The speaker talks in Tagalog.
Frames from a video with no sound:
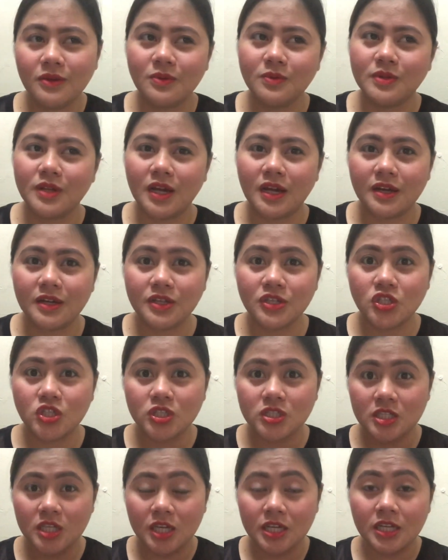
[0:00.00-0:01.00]
Nung
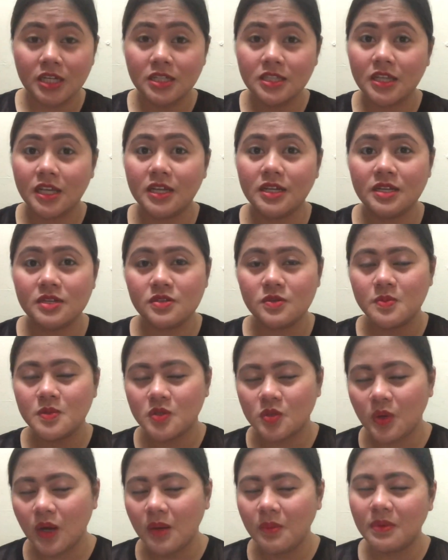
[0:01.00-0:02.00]
naka-reach siya ng 10k
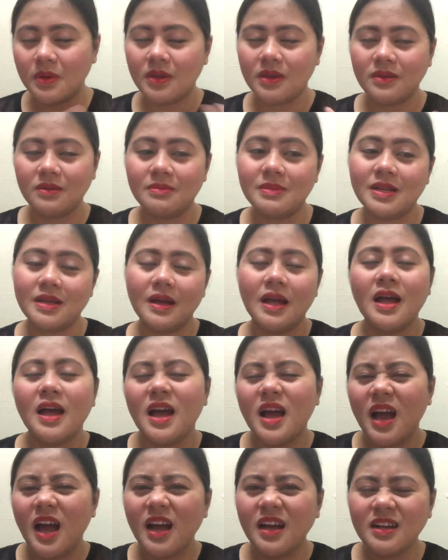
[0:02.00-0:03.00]
subscriber, yun,
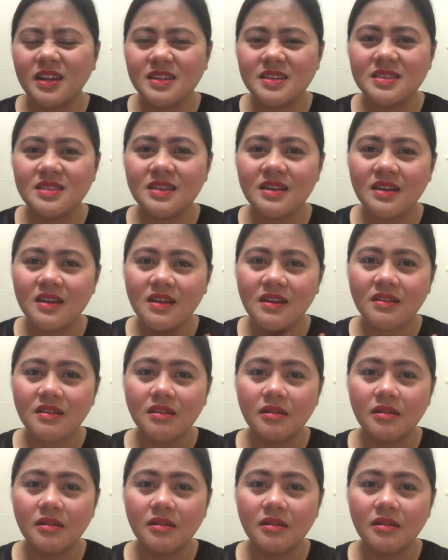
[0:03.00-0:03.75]
hanggang sa